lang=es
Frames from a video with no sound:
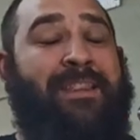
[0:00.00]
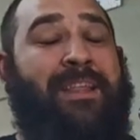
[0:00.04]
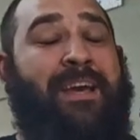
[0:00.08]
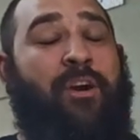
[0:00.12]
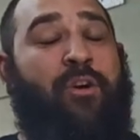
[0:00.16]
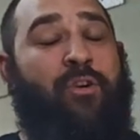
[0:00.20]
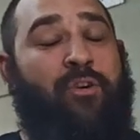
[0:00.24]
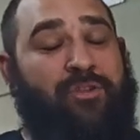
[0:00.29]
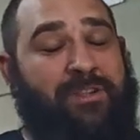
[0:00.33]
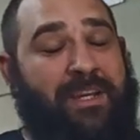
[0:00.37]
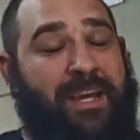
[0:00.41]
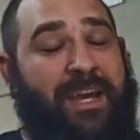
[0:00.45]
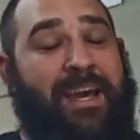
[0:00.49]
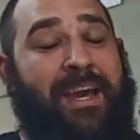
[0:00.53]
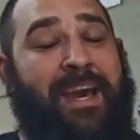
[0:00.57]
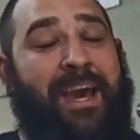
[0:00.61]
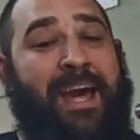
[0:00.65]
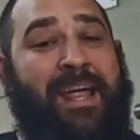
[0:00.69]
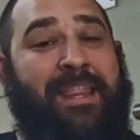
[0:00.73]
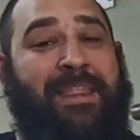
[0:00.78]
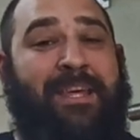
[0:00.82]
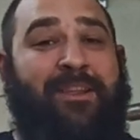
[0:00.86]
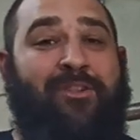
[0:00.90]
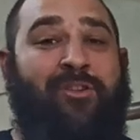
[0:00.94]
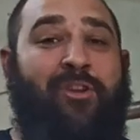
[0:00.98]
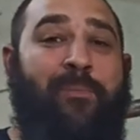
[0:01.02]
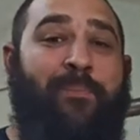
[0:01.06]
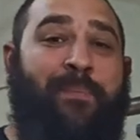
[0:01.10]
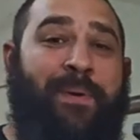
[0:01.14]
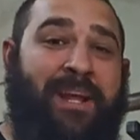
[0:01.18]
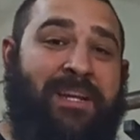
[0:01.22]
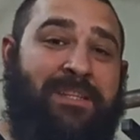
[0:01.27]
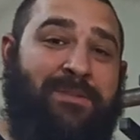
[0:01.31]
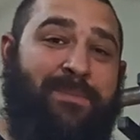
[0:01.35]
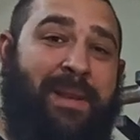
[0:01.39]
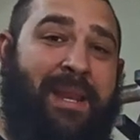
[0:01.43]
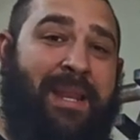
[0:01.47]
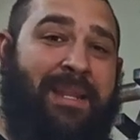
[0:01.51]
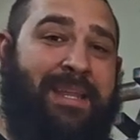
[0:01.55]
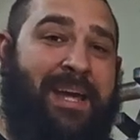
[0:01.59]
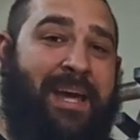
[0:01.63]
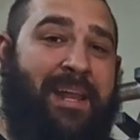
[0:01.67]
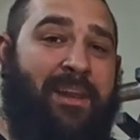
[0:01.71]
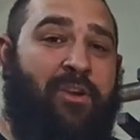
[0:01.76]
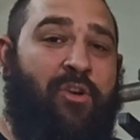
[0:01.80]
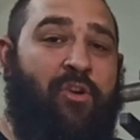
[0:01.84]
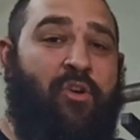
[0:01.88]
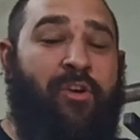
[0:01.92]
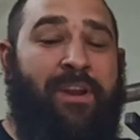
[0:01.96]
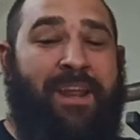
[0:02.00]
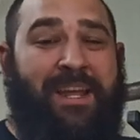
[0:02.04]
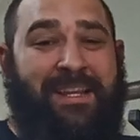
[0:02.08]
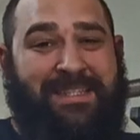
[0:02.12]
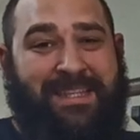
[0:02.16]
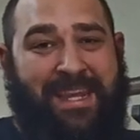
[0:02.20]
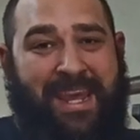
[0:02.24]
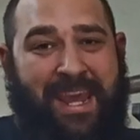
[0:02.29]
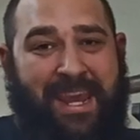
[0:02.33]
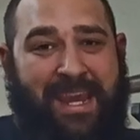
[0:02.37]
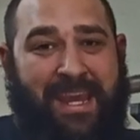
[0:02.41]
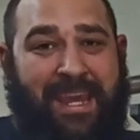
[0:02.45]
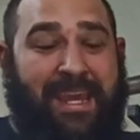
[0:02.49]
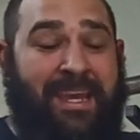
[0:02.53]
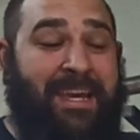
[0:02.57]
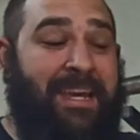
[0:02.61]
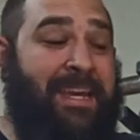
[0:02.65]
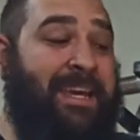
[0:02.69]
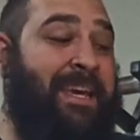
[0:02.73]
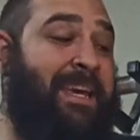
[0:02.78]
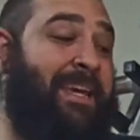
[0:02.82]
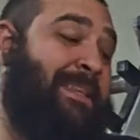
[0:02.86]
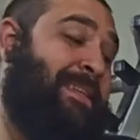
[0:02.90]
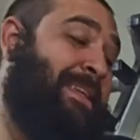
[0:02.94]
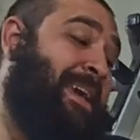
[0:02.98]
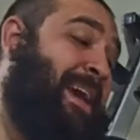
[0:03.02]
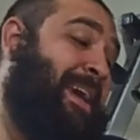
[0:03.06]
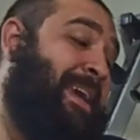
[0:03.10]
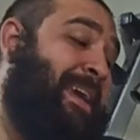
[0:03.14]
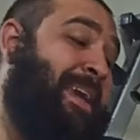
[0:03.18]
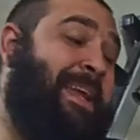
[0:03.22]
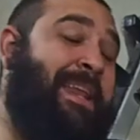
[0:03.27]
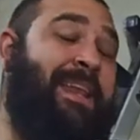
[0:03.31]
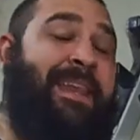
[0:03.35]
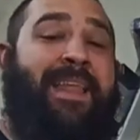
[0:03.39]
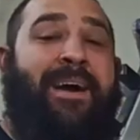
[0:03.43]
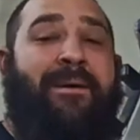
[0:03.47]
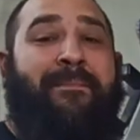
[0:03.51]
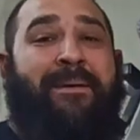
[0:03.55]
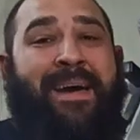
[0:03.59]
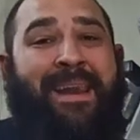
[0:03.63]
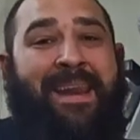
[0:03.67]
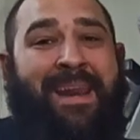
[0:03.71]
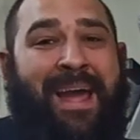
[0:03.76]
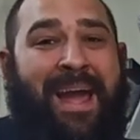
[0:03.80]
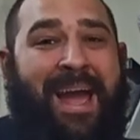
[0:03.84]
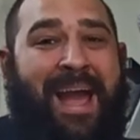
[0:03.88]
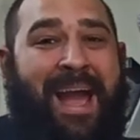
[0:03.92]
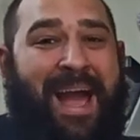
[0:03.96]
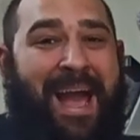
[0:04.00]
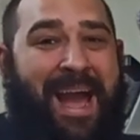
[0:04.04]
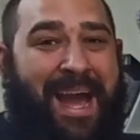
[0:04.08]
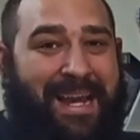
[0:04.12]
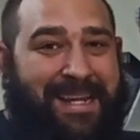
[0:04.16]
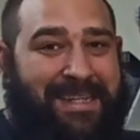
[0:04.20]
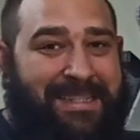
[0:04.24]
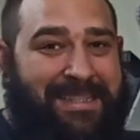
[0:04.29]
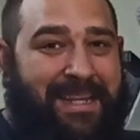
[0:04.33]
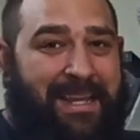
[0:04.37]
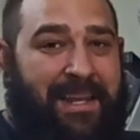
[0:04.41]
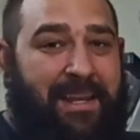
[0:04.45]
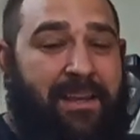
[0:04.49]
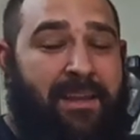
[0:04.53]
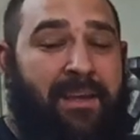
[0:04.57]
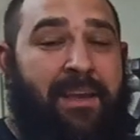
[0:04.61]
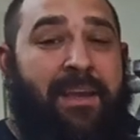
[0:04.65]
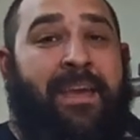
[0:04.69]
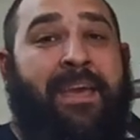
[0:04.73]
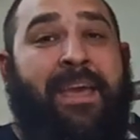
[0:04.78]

o sea, haciendo el press militar con ese eje. De ahí la barra Axel.